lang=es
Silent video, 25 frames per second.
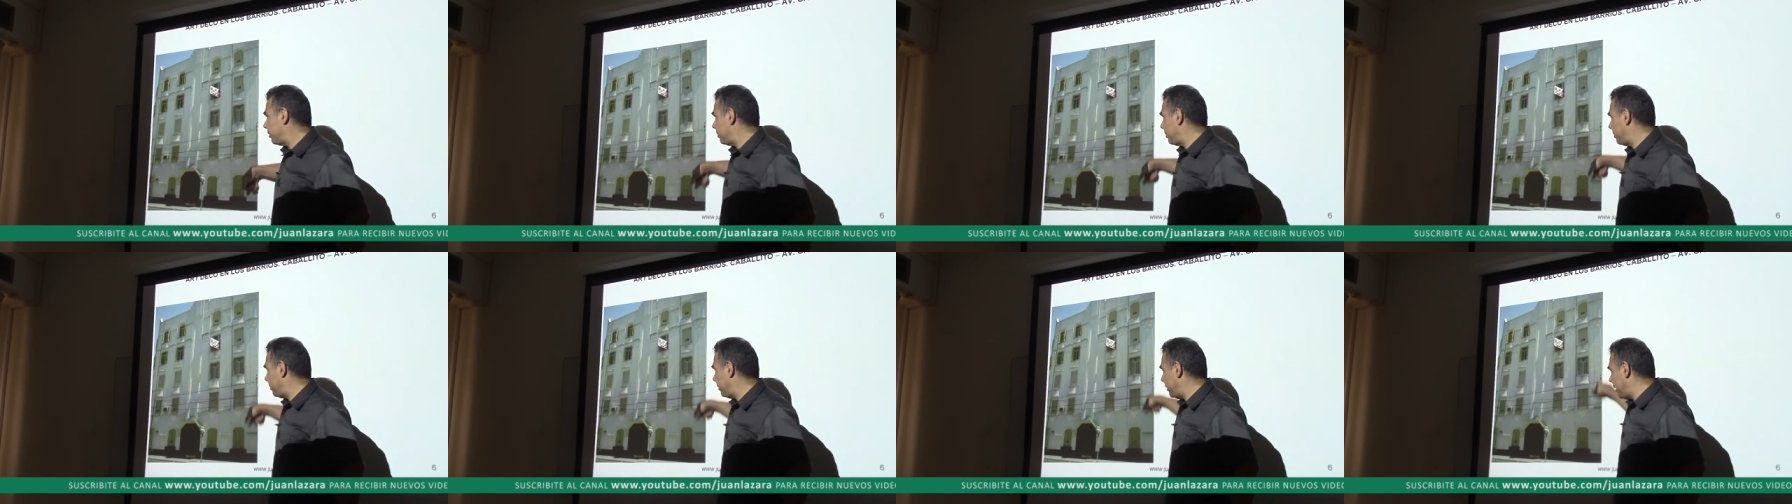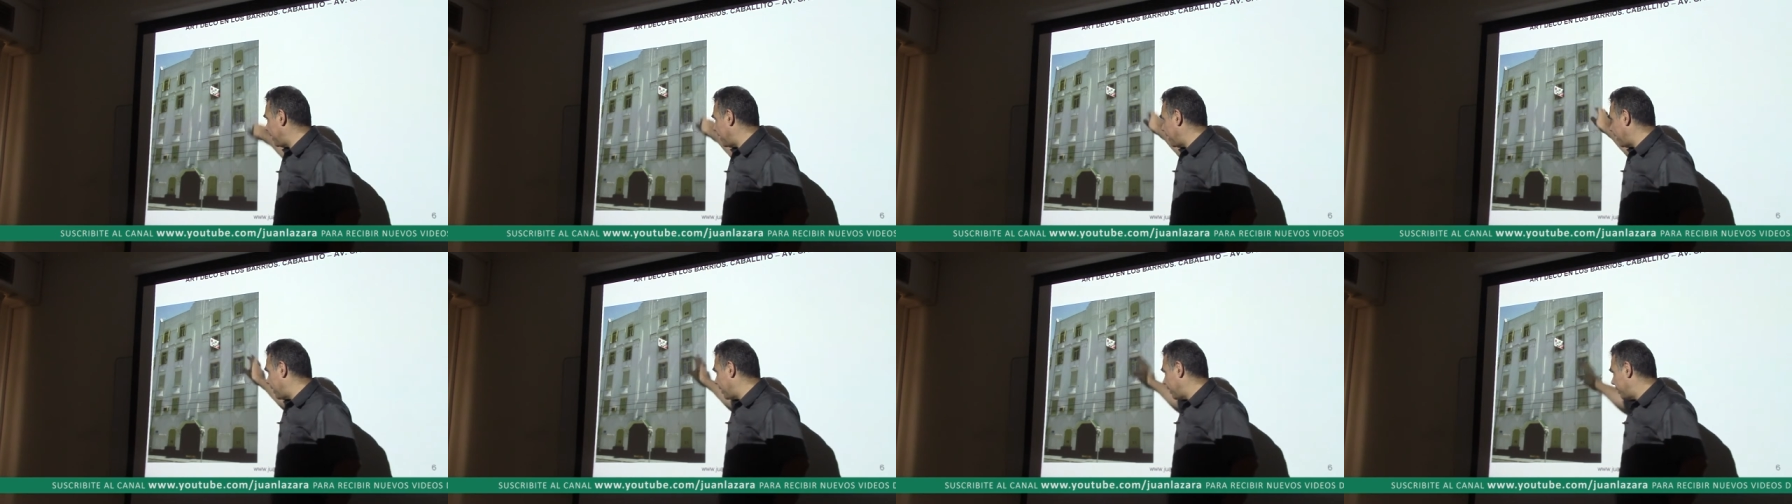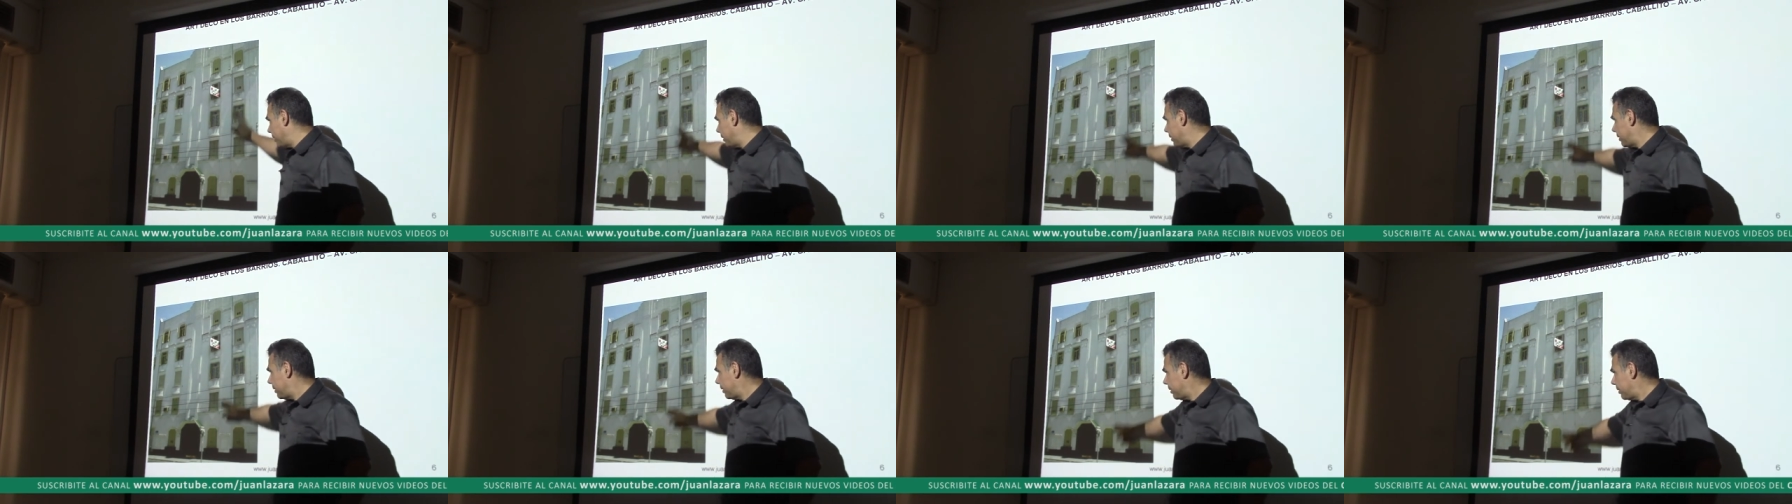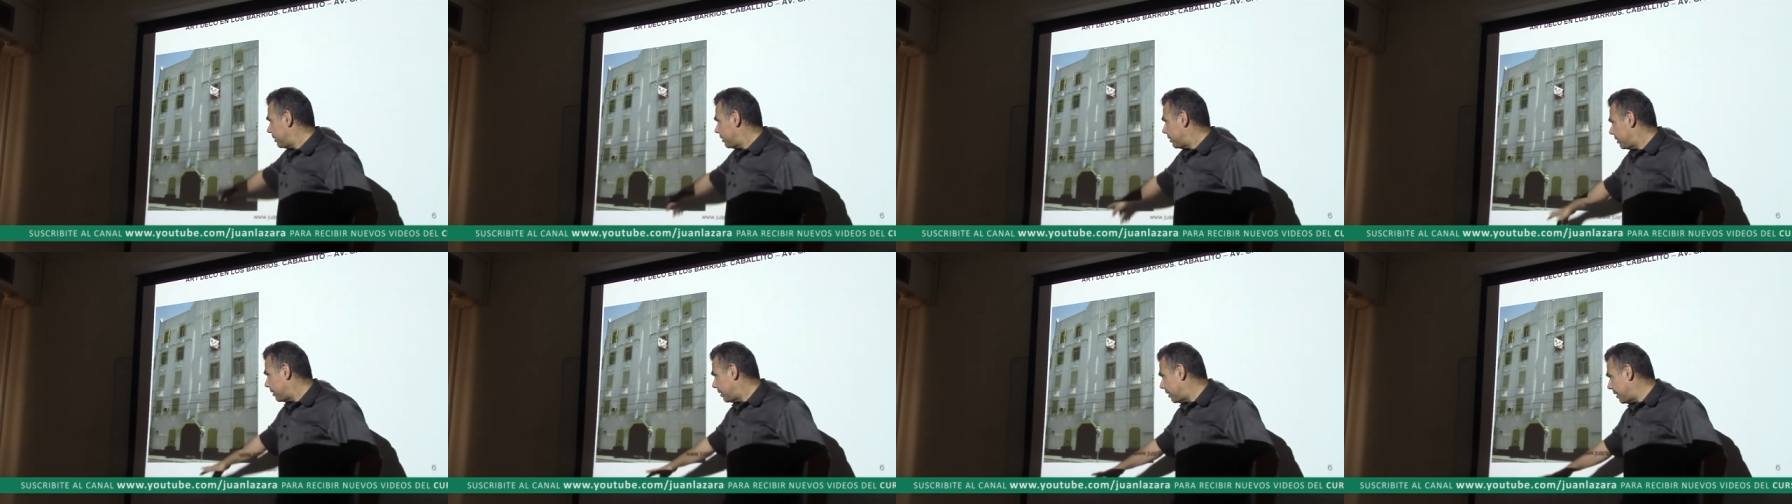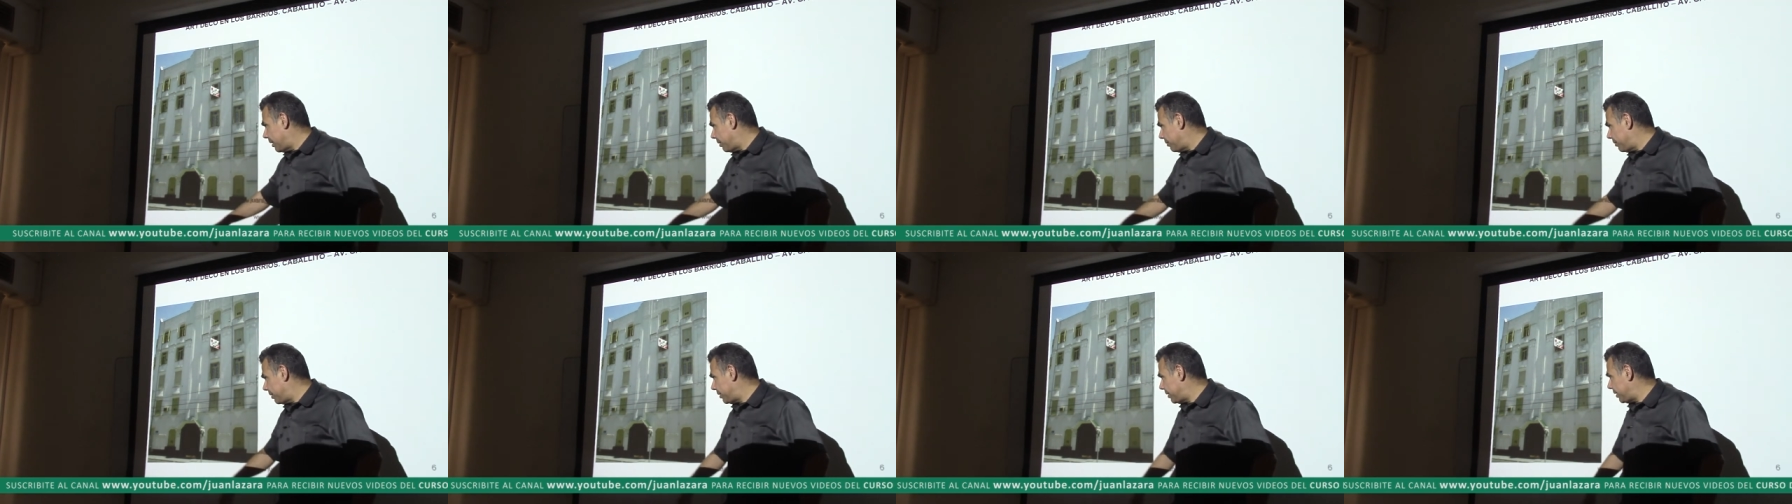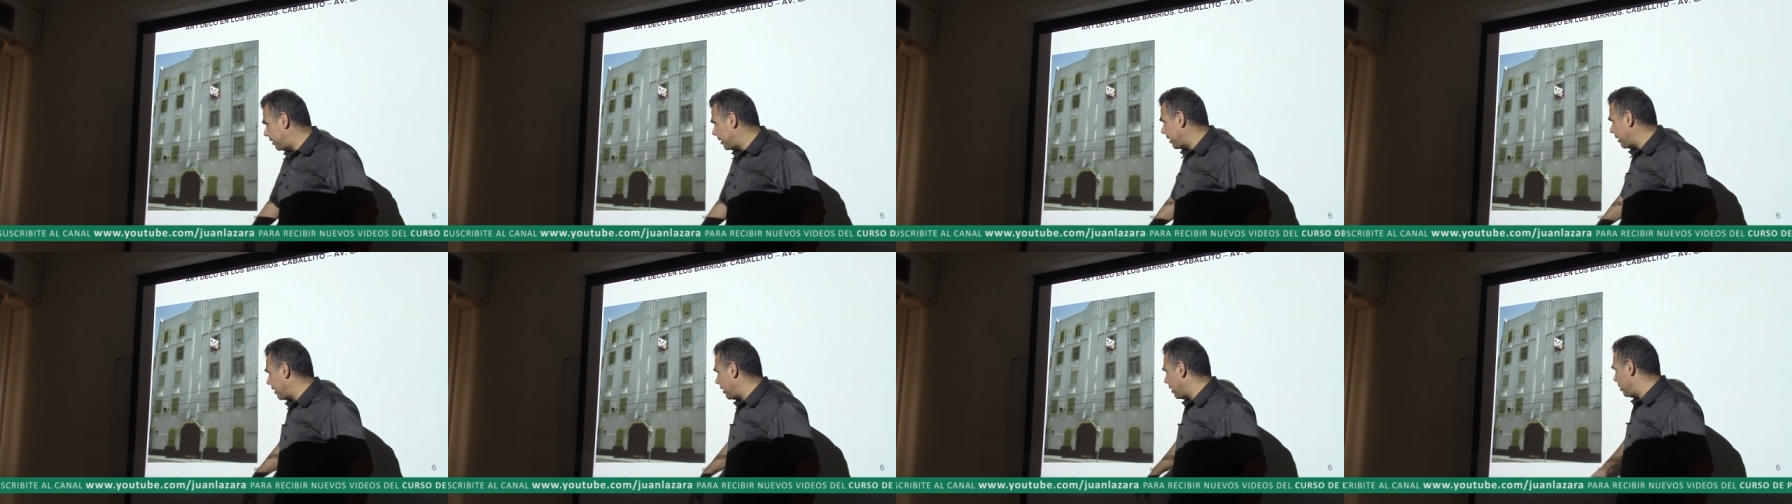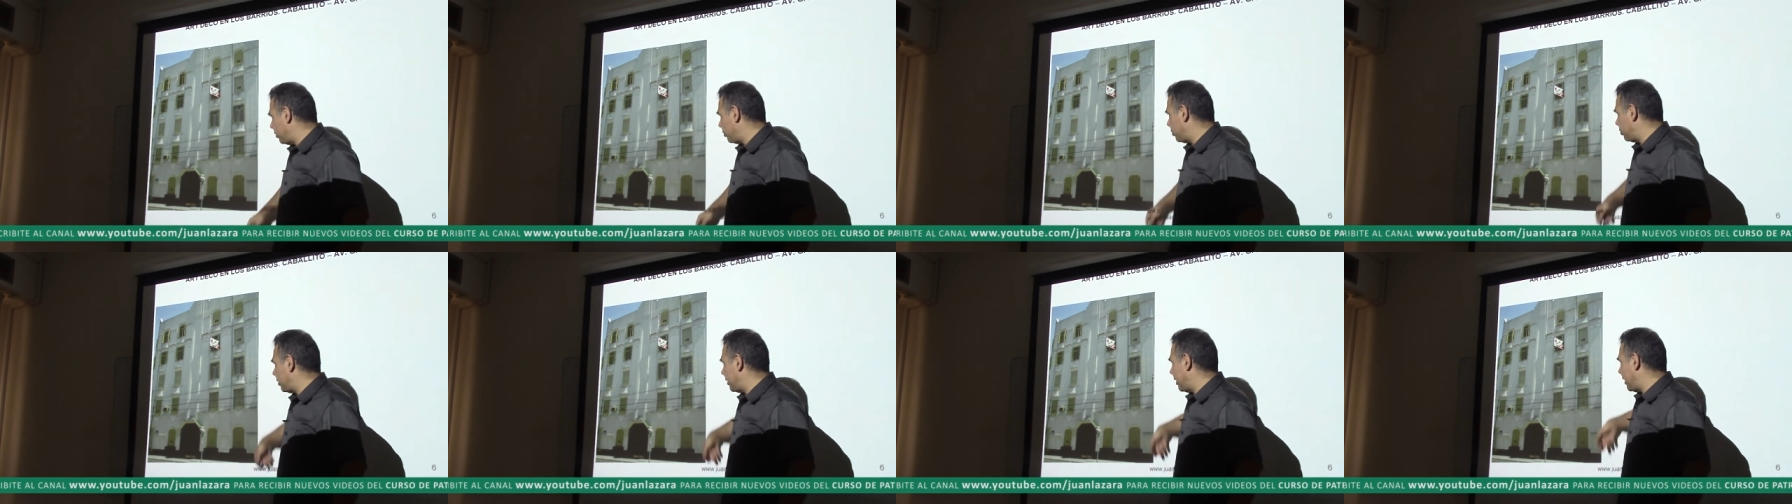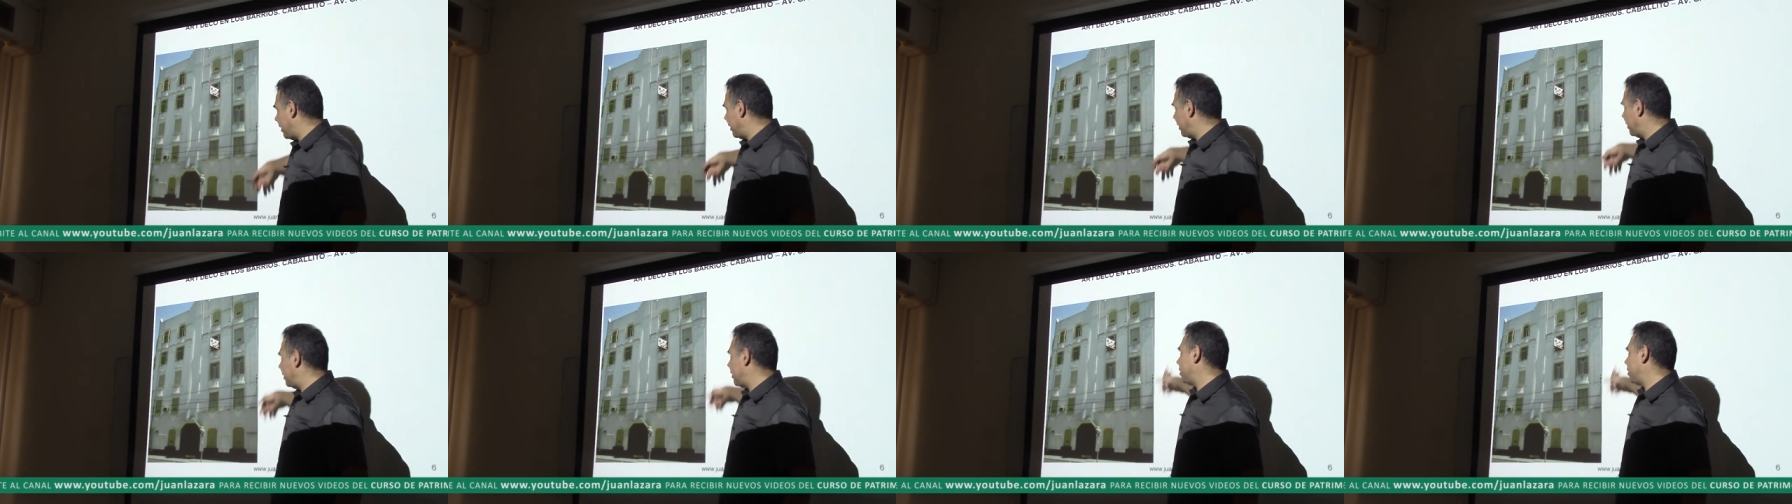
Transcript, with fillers: vivía en la avenida Gaona